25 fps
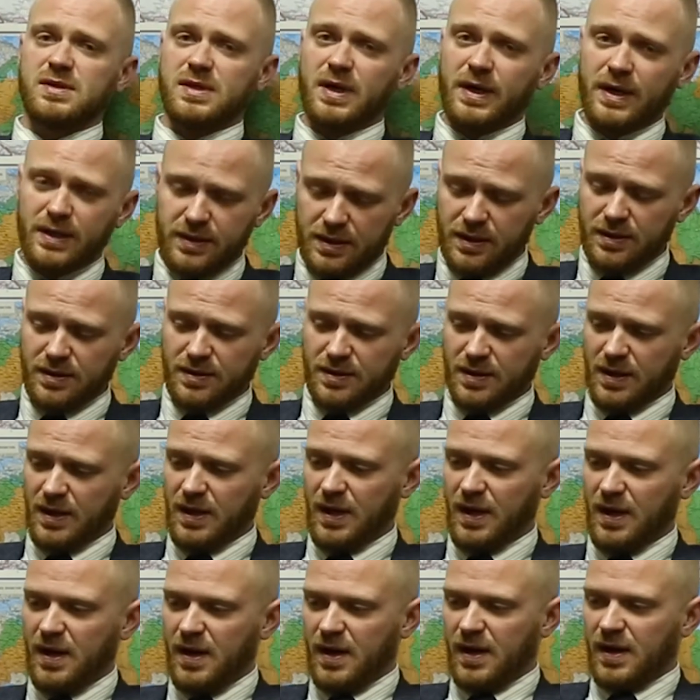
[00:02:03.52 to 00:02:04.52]
скрытые.
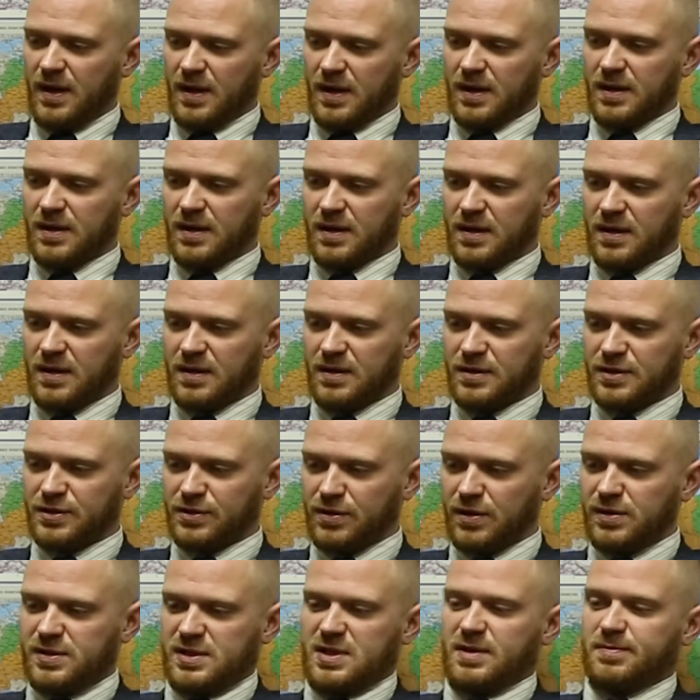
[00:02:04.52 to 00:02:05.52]
А,
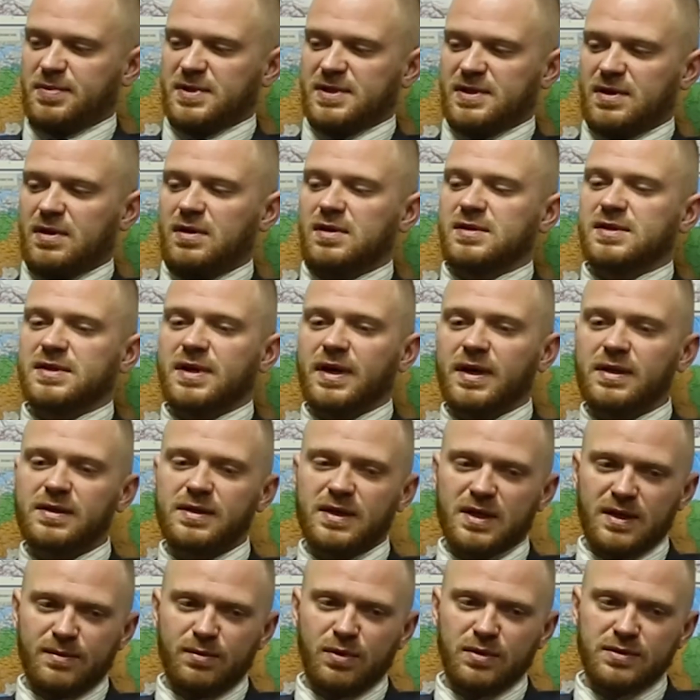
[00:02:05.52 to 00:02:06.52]
что из себя представляют
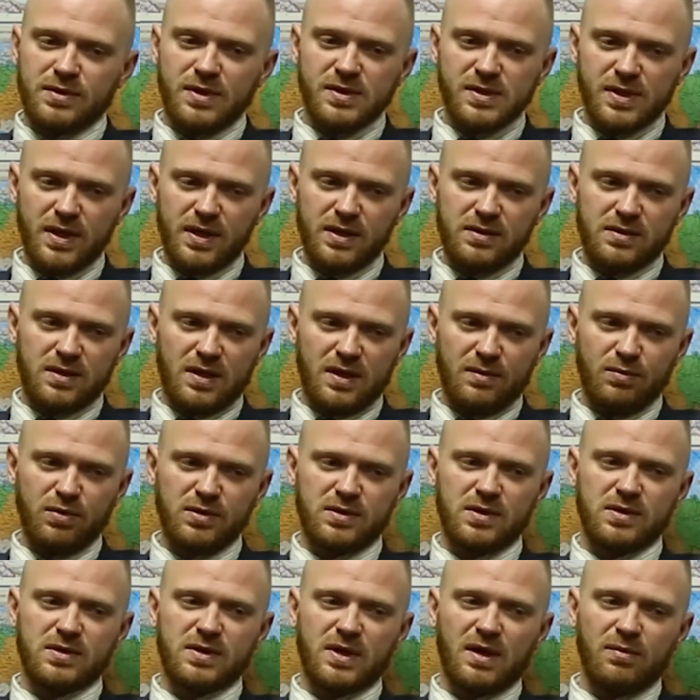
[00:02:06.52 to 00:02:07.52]
скрытые работы? Скрытые
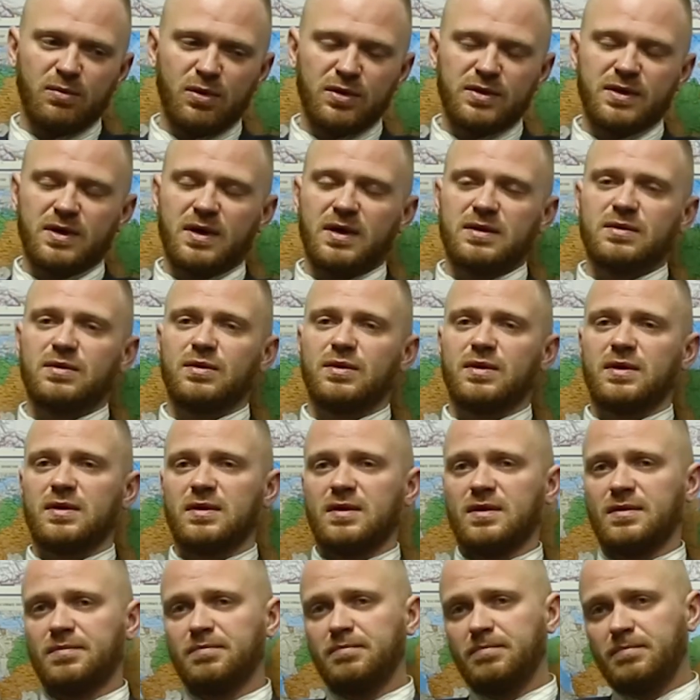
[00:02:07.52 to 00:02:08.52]
работы – это работы,
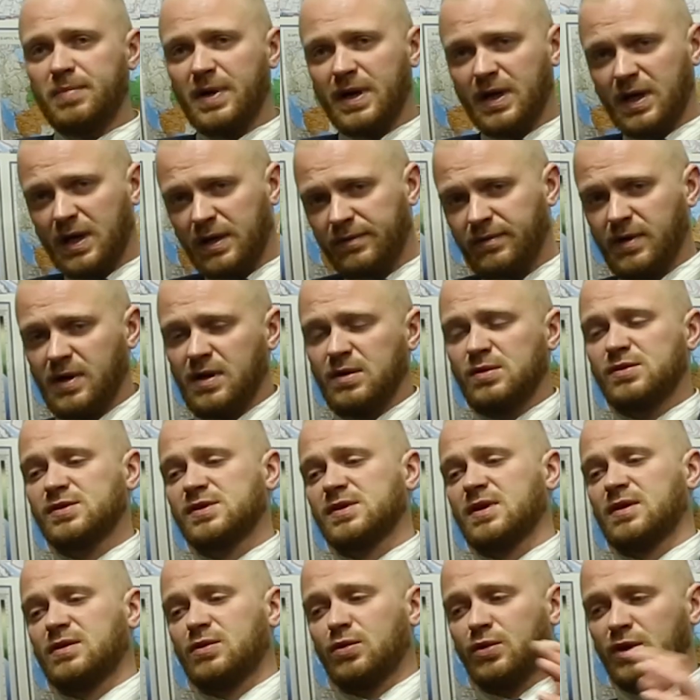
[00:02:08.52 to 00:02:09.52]
которые
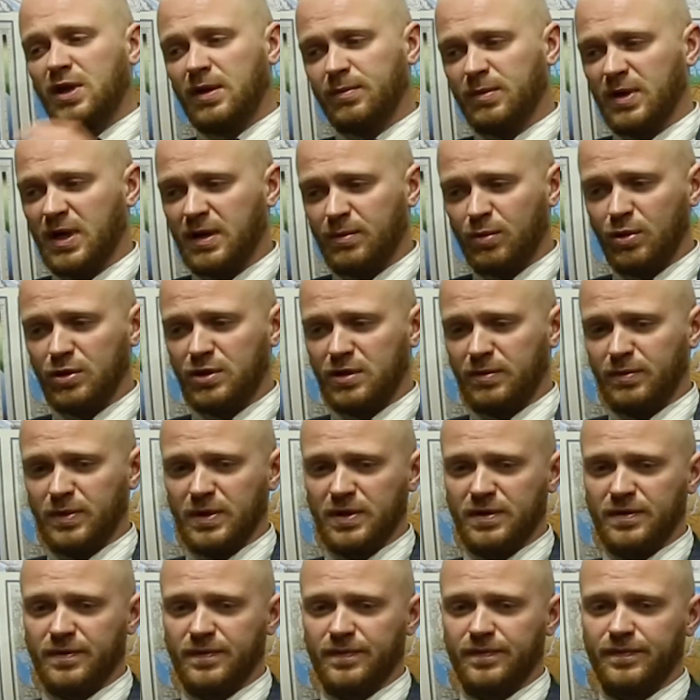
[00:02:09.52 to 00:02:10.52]
перекрываются другими
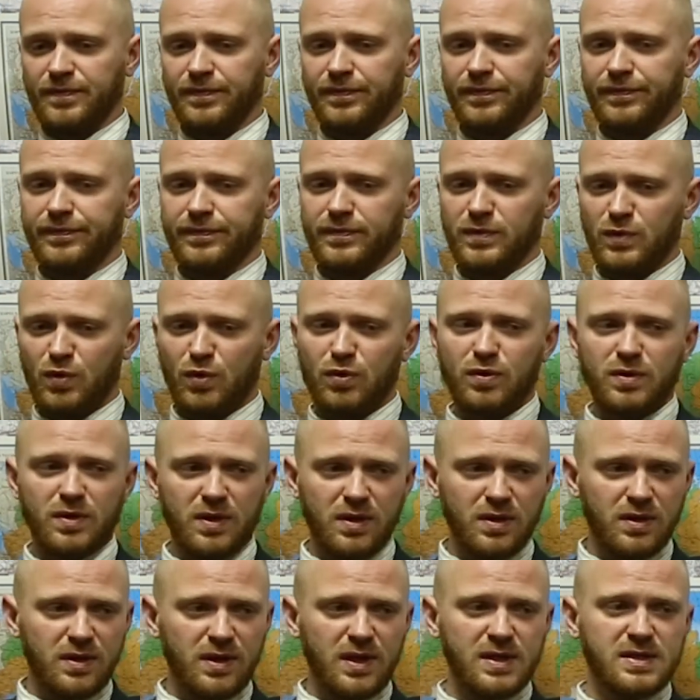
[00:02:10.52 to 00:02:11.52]
работами. Ну,
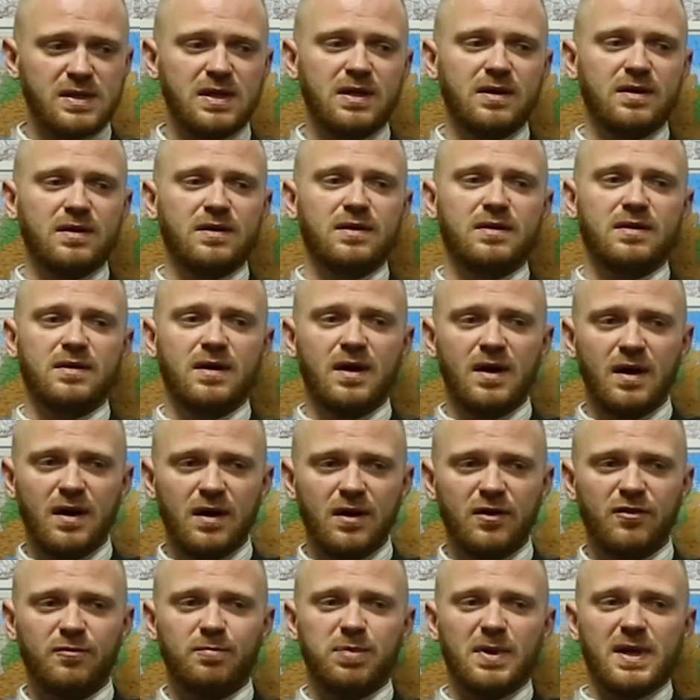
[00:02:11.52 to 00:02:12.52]
если
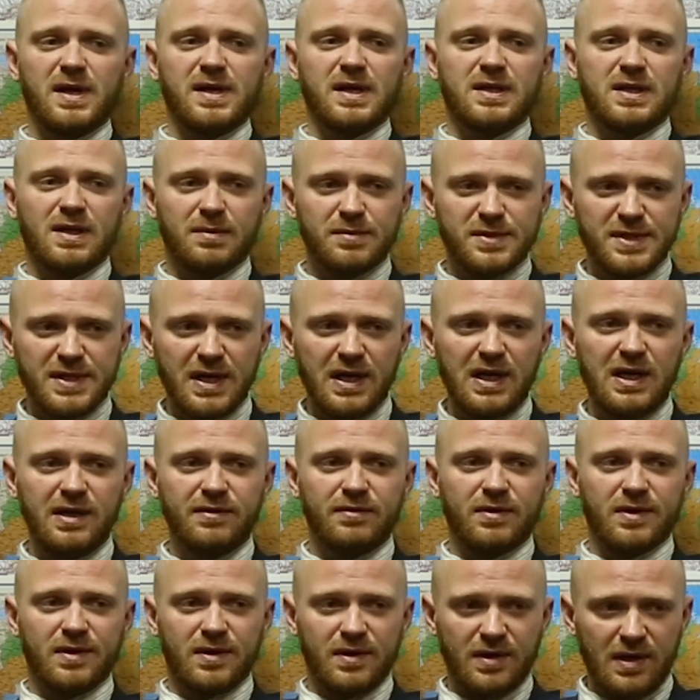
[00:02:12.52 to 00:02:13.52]
в плане там
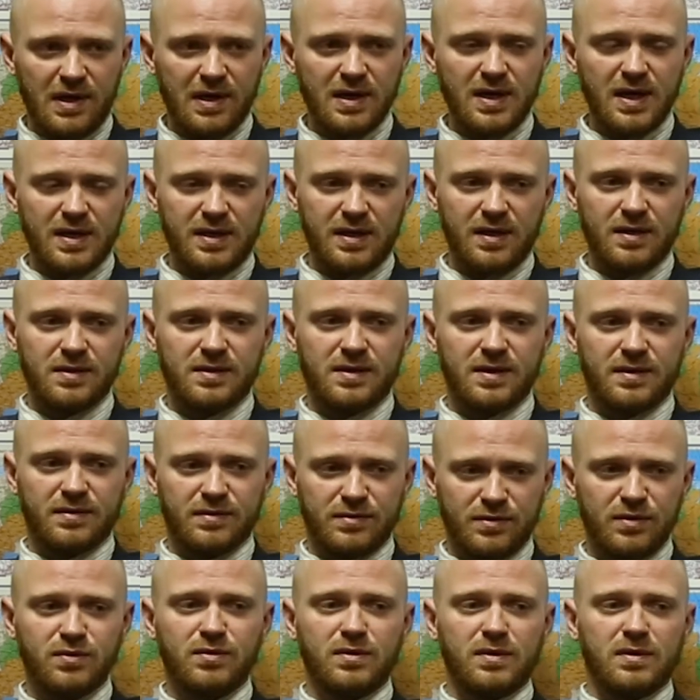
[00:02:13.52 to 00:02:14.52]
залива или
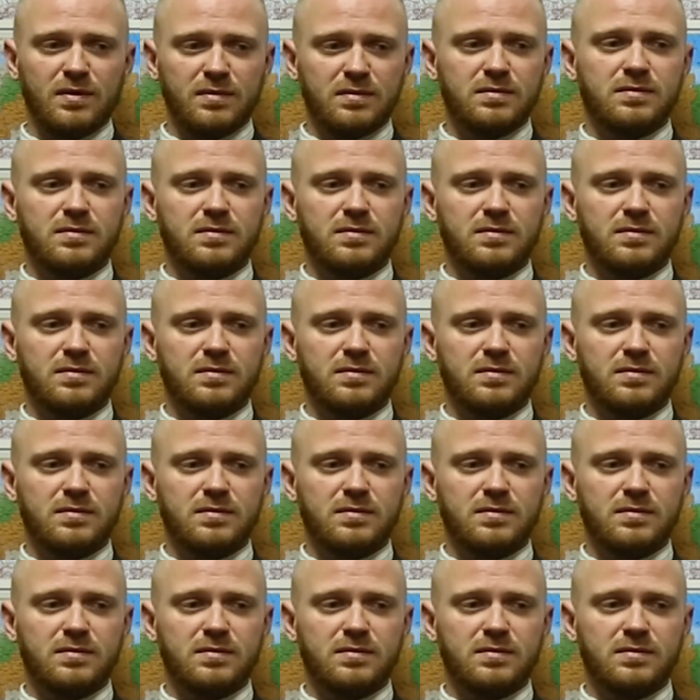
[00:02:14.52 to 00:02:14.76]
каких-то, ну,